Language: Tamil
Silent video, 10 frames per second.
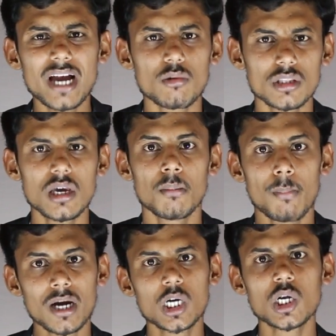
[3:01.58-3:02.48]
பேங்க் வந்து
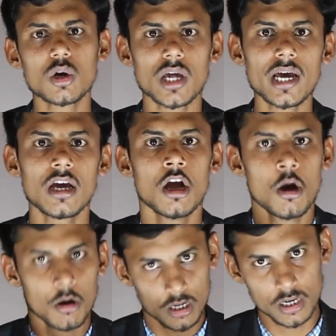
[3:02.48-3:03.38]
மக்களோட
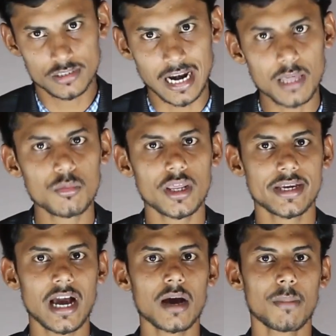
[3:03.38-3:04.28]

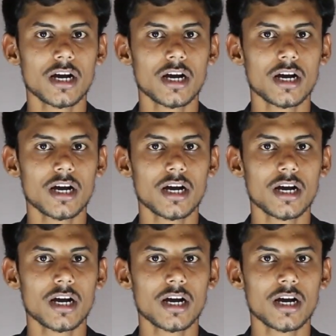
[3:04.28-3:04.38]
நடைமுறைக்காக